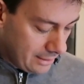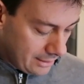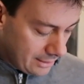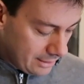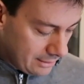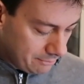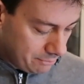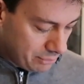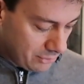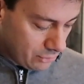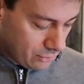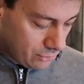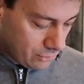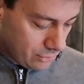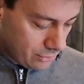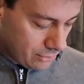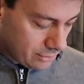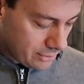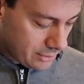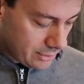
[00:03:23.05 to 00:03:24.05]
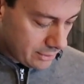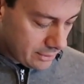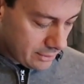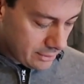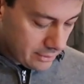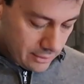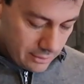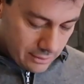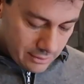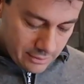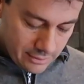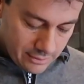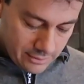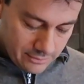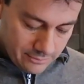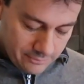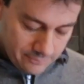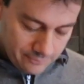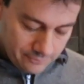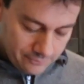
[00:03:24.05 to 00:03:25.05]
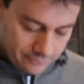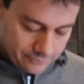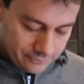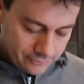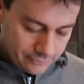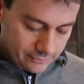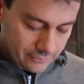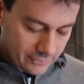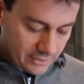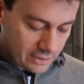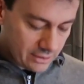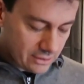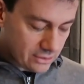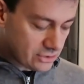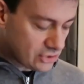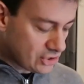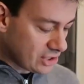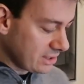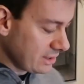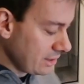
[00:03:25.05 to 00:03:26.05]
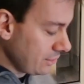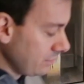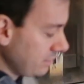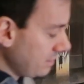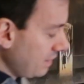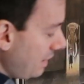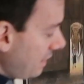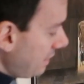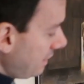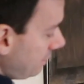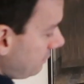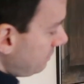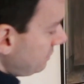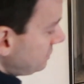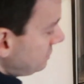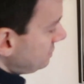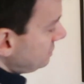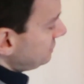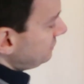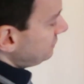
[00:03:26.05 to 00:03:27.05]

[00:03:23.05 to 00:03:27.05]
In più, ehm, c'è da notare questo